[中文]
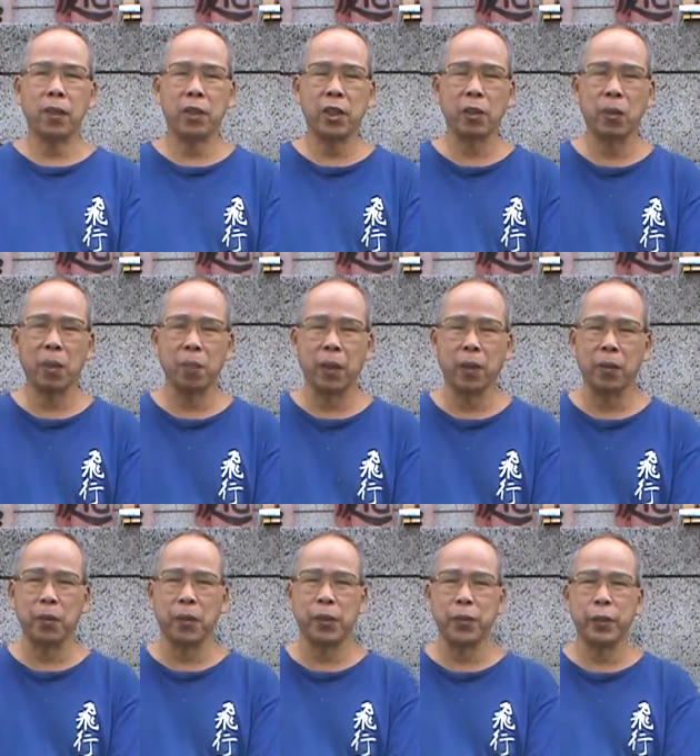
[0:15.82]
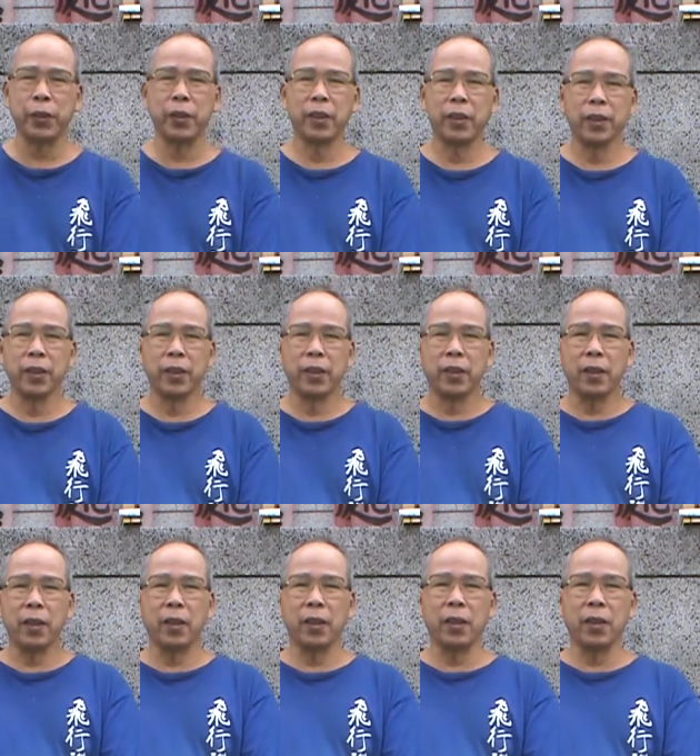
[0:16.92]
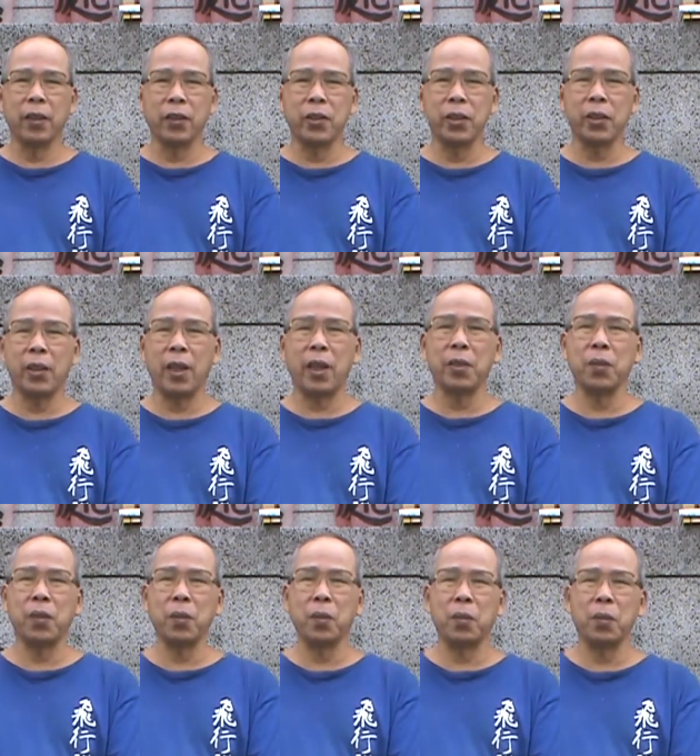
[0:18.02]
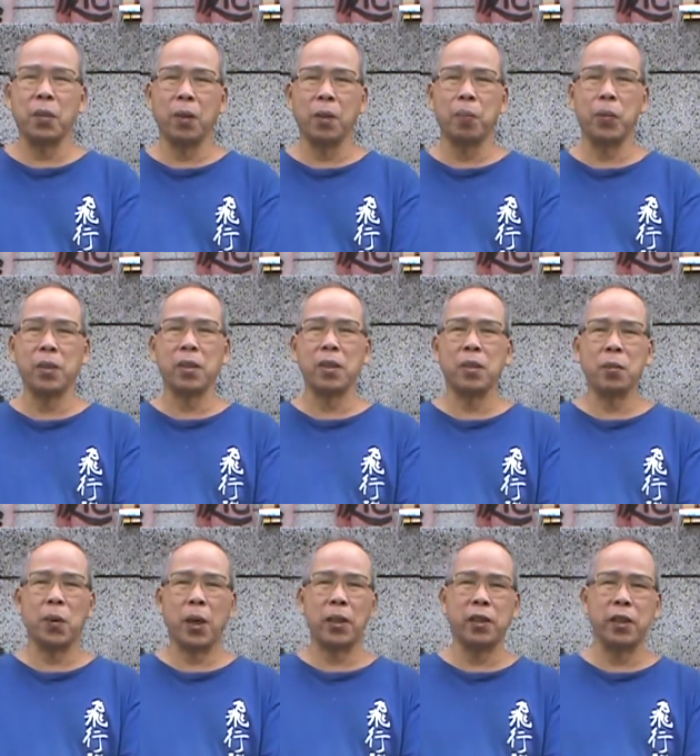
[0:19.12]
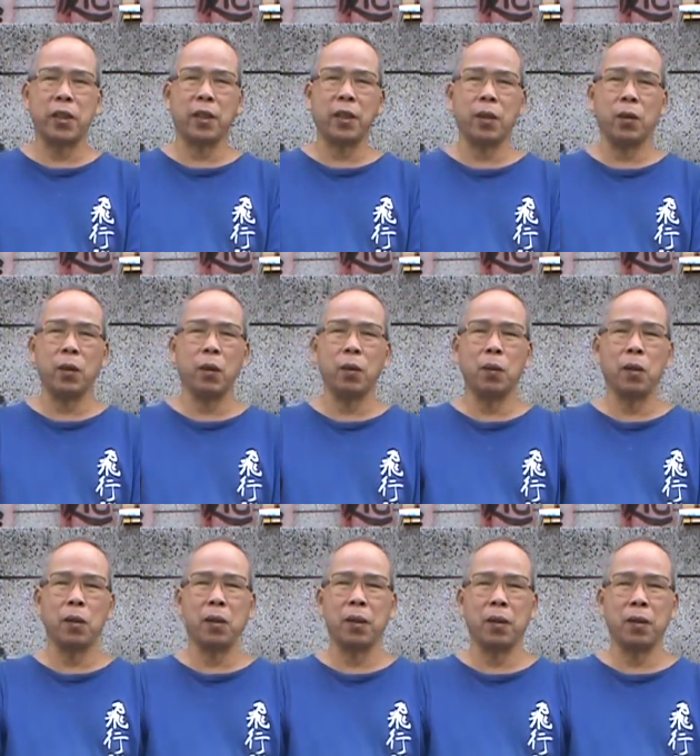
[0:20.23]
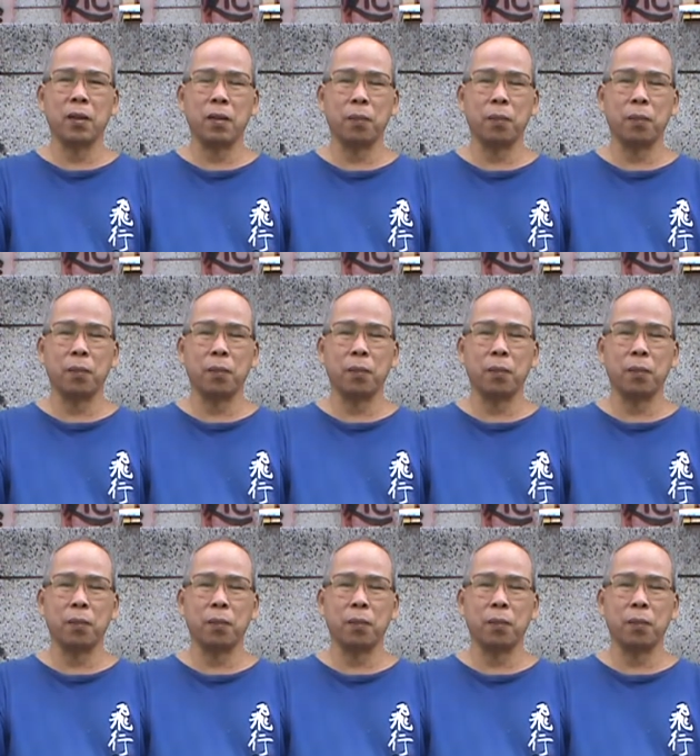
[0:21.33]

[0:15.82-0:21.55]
景观保留园区。呃，其实大家都呃不只是外界很困惑哈，